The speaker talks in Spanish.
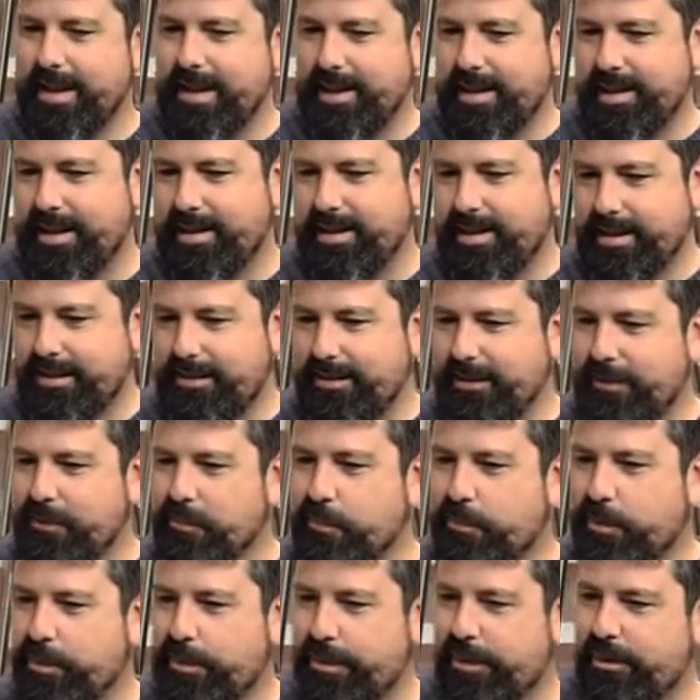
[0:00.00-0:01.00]
es que está
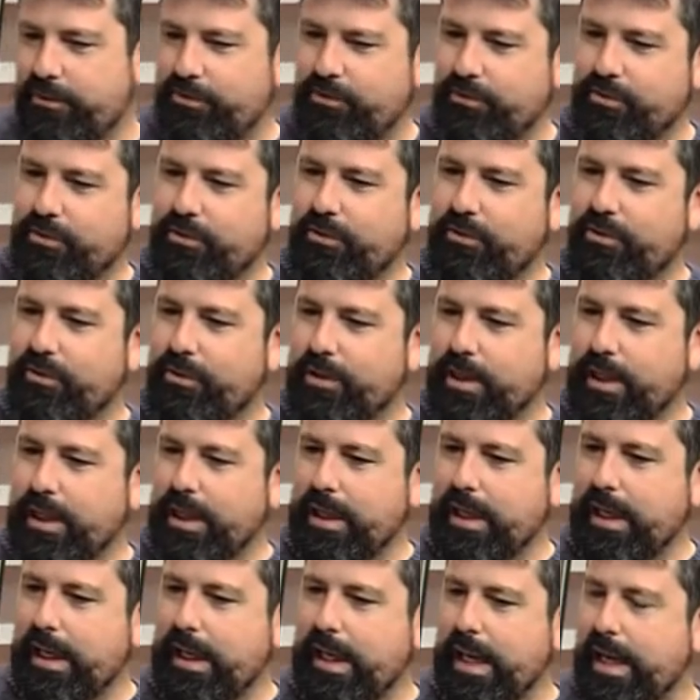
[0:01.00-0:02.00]
siendo un proceso
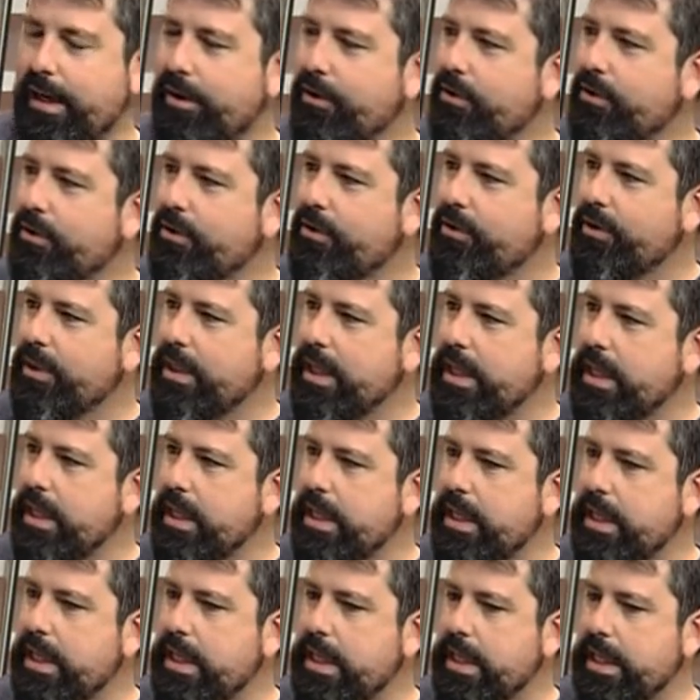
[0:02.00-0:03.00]
largo
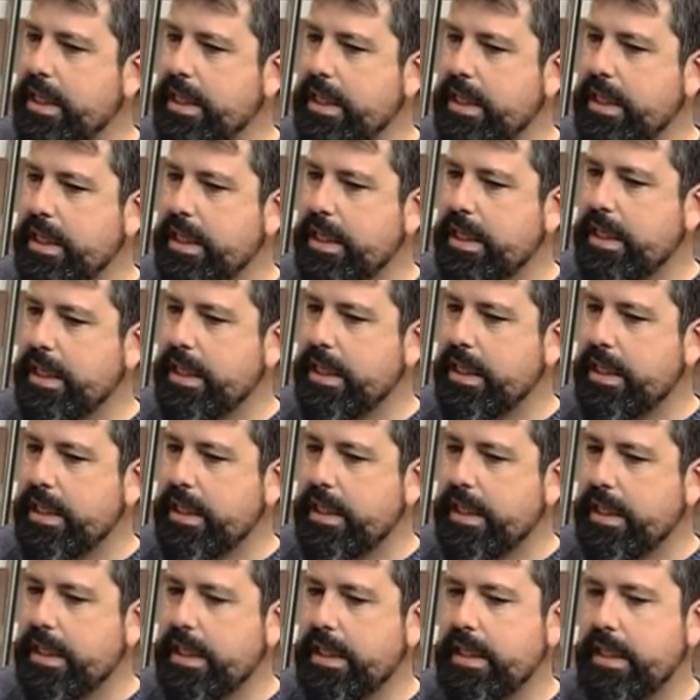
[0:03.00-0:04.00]
y,
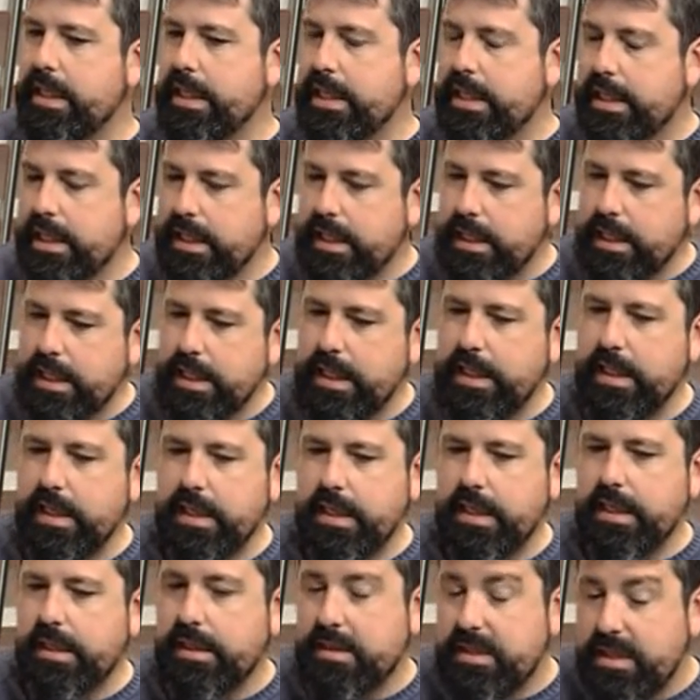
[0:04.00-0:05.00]

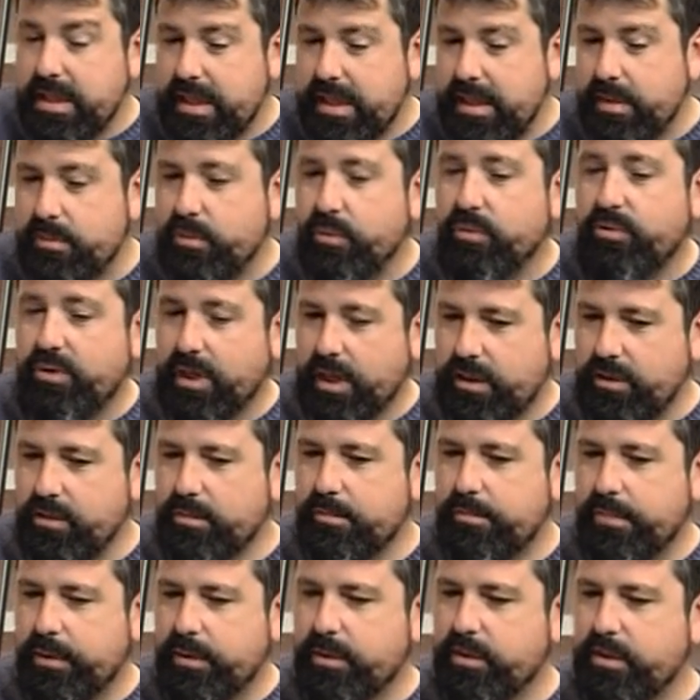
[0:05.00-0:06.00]
y,
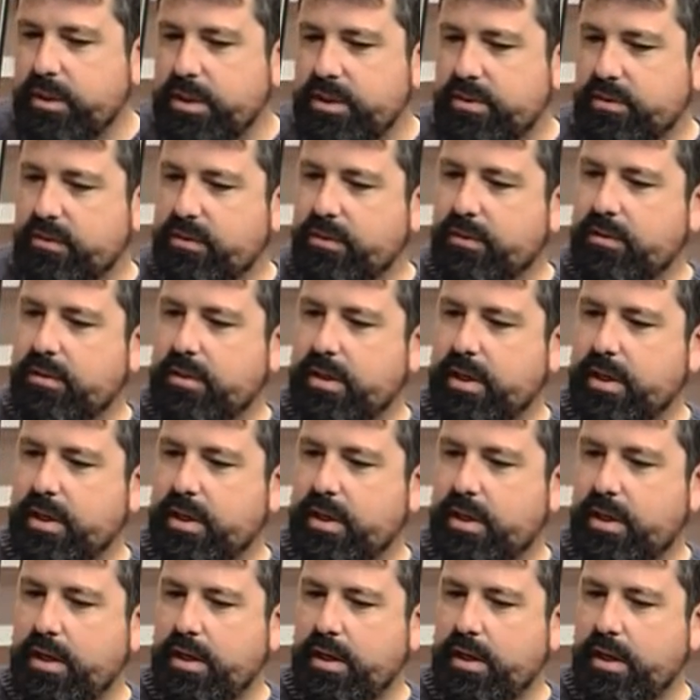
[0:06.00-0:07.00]
buscando un poco eso, ¿no?
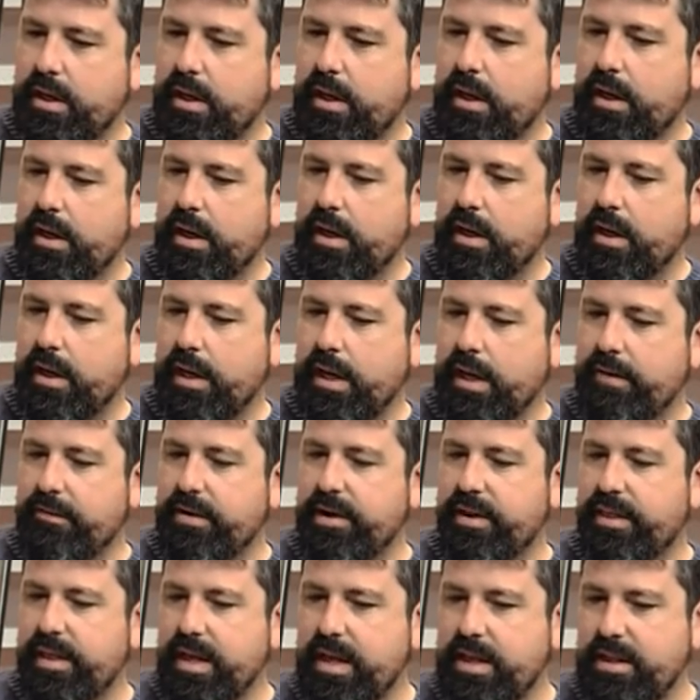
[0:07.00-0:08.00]
la
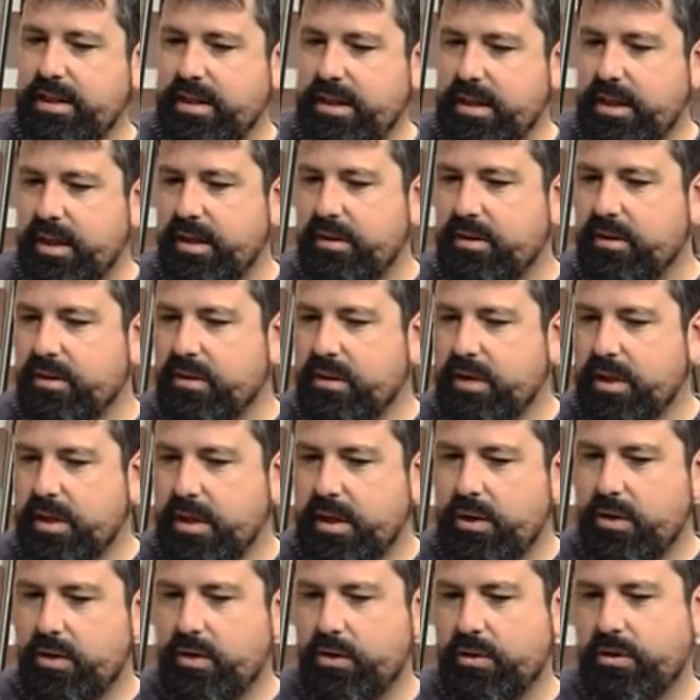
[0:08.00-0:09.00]
verdad y siguiendo
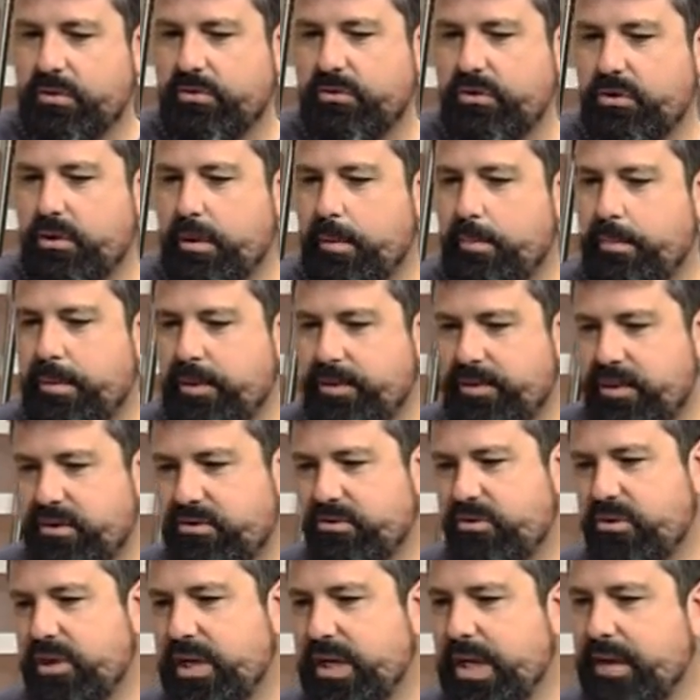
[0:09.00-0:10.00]
lo que son los
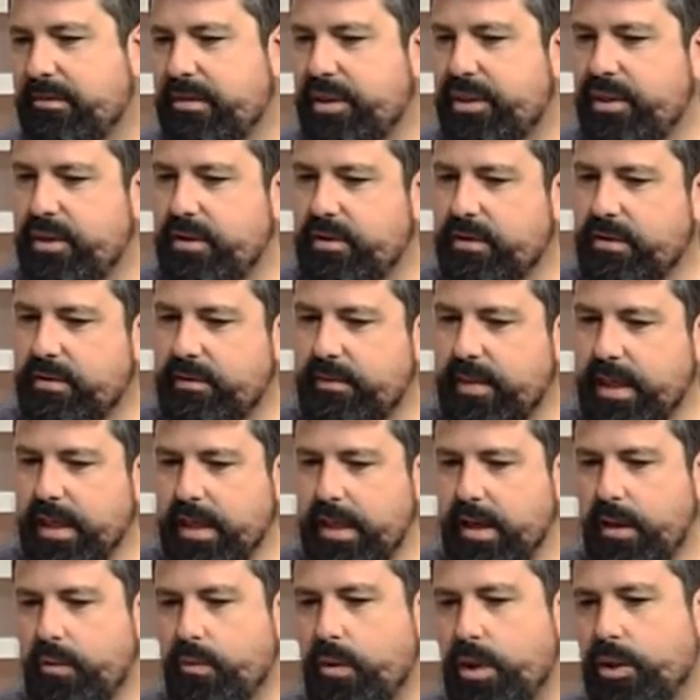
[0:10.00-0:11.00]
procesos de grabación,
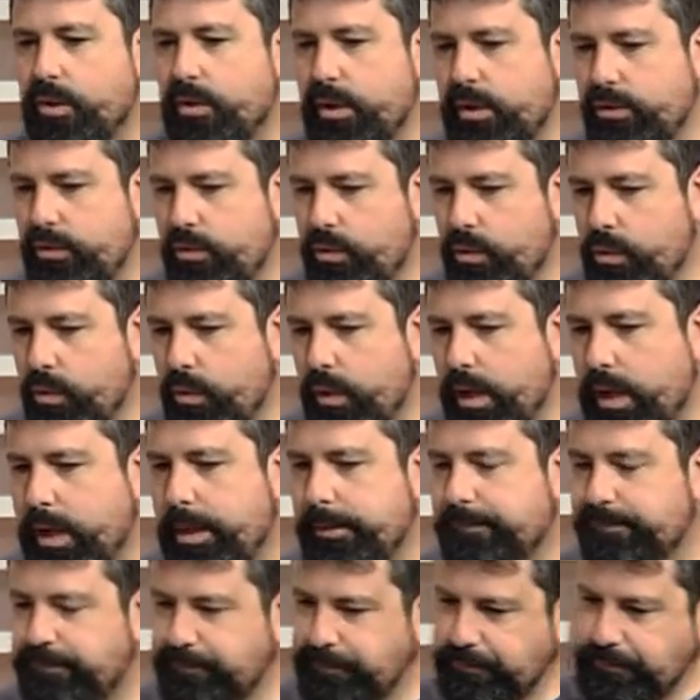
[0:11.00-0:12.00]
cuando
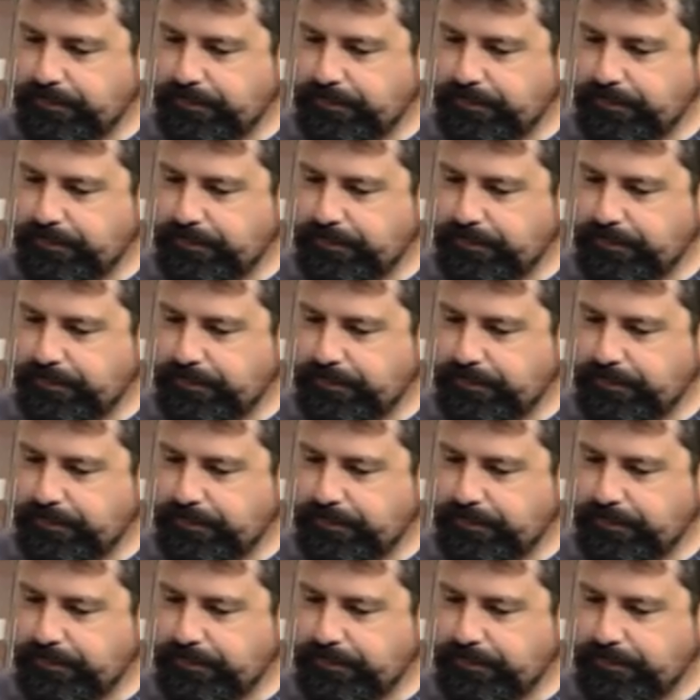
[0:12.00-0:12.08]
actúa